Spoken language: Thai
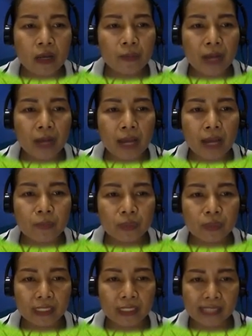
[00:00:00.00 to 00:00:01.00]
พระพุท
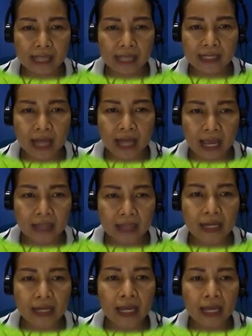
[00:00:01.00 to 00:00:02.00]
ธศาสนา
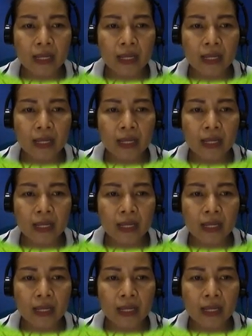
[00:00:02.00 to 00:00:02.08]
นะคะ